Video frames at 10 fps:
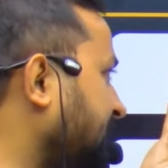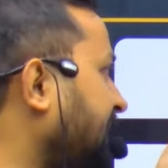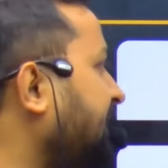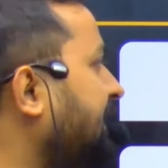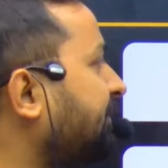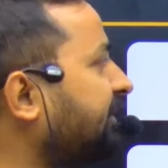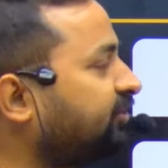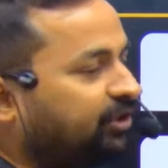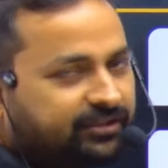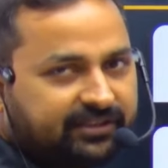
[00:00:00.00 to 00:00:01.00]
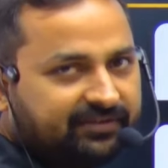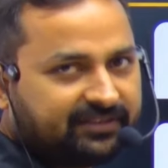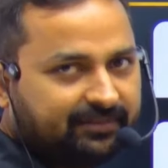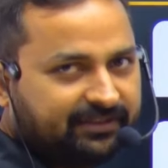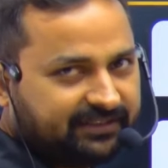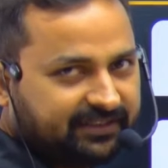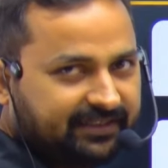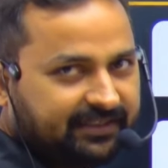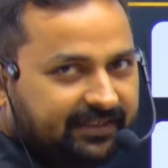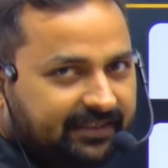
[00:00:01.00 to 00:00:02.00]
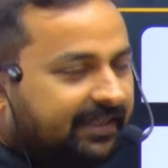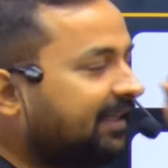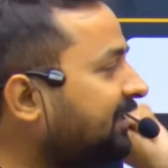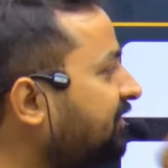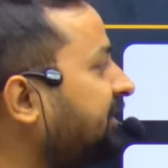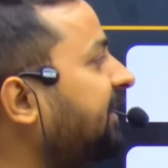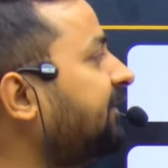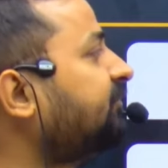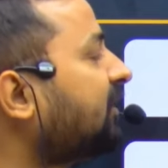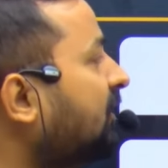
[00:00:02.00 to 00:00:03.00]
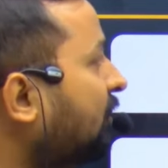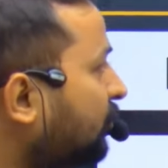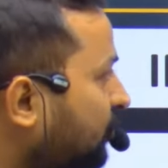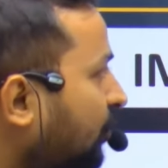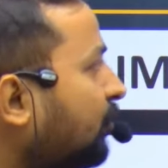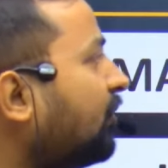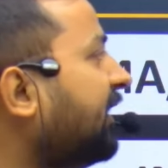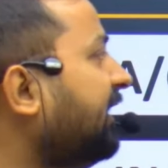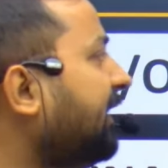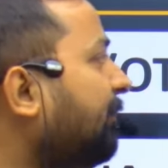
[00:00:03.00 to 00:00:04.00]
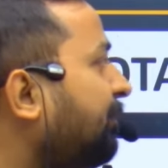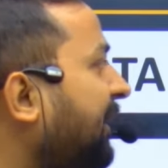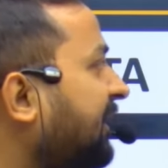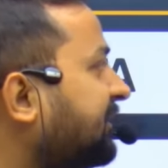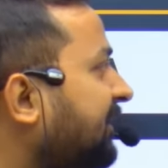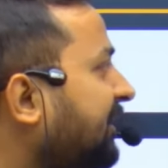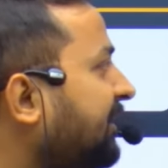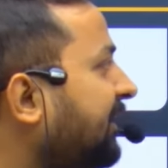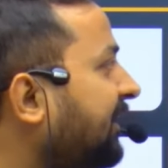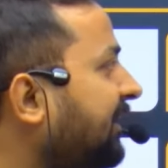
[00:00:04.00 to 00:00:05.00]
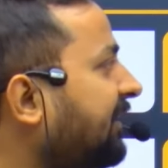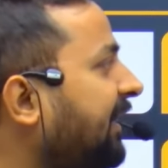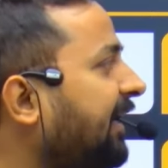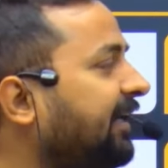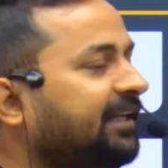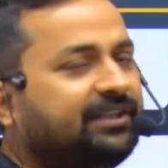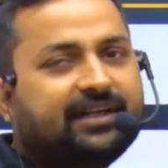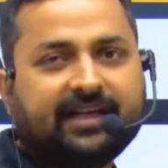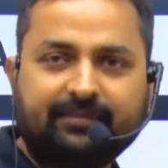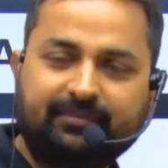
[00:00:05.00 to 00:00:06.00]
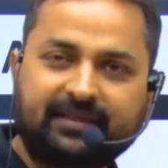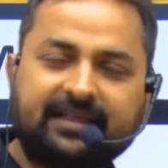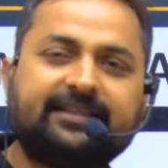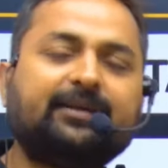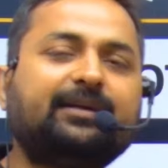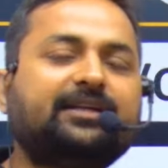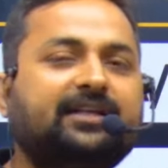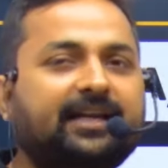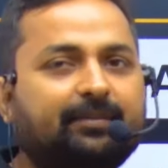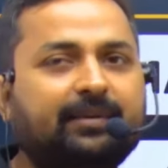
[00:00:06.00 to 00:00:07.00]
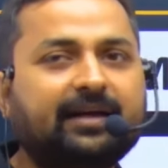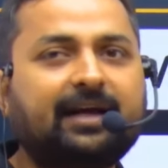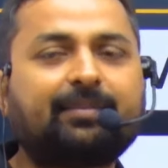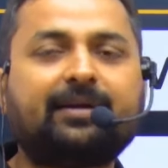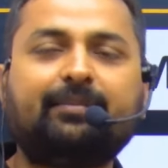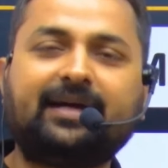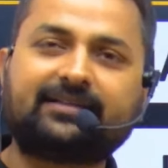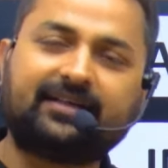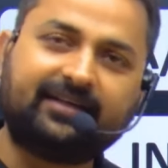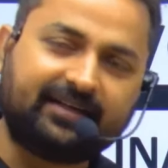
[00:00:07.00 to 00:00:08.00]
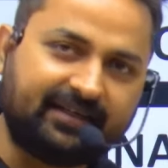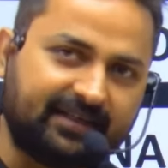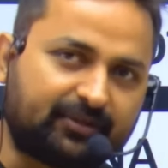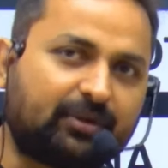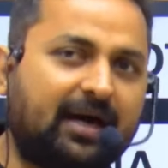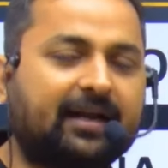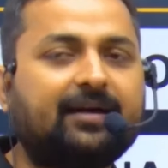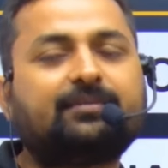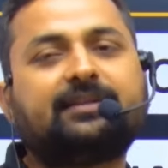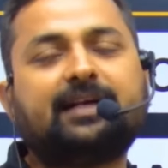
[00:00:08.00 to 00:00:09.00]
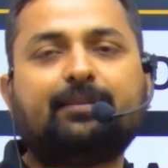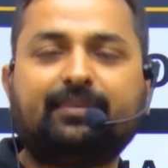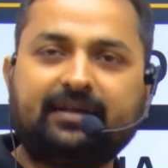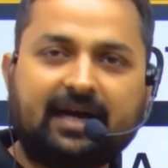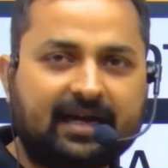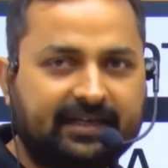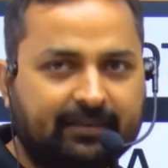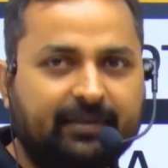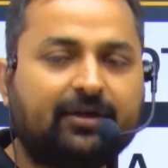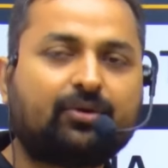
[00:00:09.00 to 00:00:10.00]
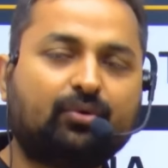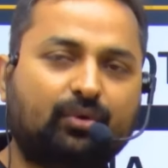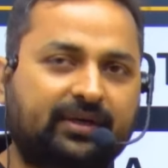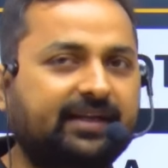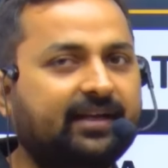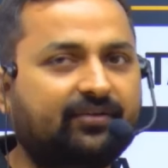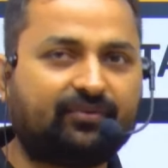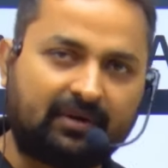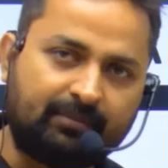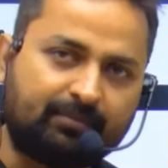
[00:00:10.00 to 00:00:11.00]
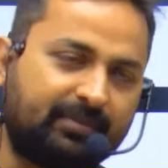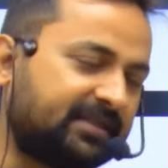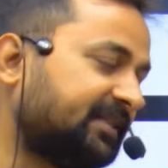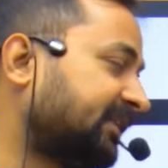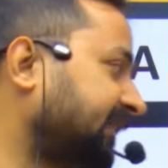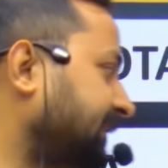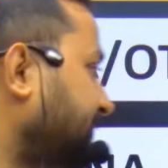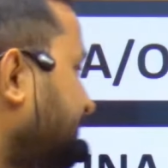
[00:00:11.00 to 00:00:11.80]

है या आपका शॉर्ट सर्विस कमीशन है ठीक है चलिए दोनों के लिए बैचलर डिग्री इन एनी स्ट्रीम किसी भी स्ट्रीम में अगर आपकी बैचलर डिग्री है तो आराम से आप आईएमए और ओटी के लिए फॉर्म भर सकते हैं